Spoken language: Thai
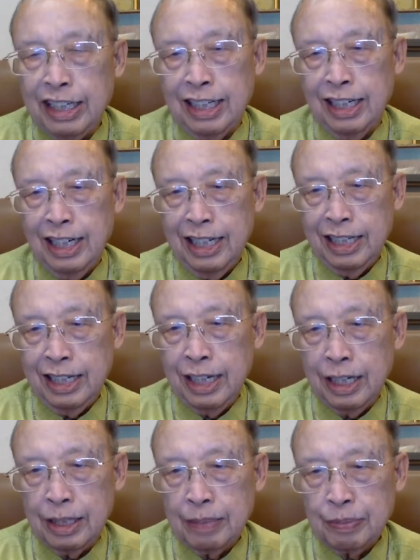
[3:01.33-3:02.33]
และฤทธิ์เดช
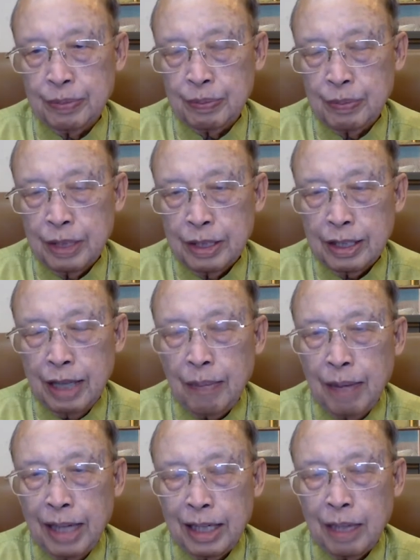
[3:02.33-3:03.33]
สามา
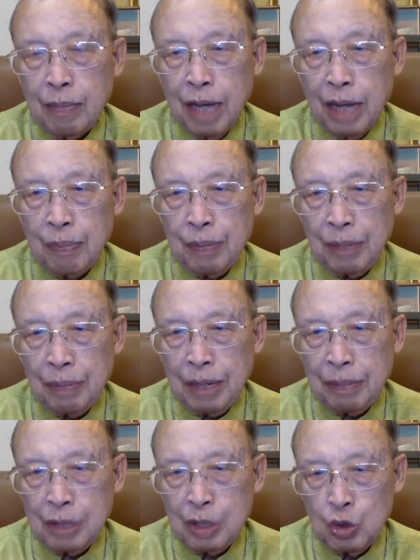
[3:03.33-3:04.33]
รถนำการเปลี่ยนแปลงไป
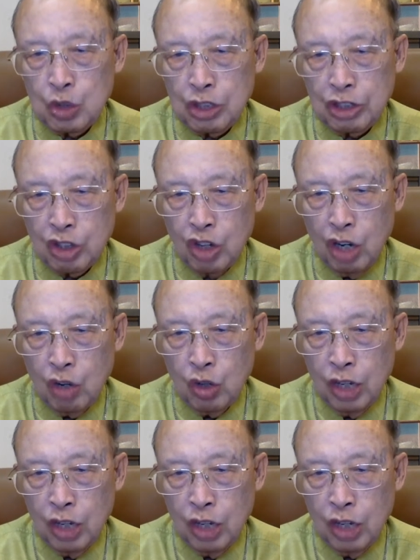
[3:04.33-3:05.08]
สู่ชีวิตของเขา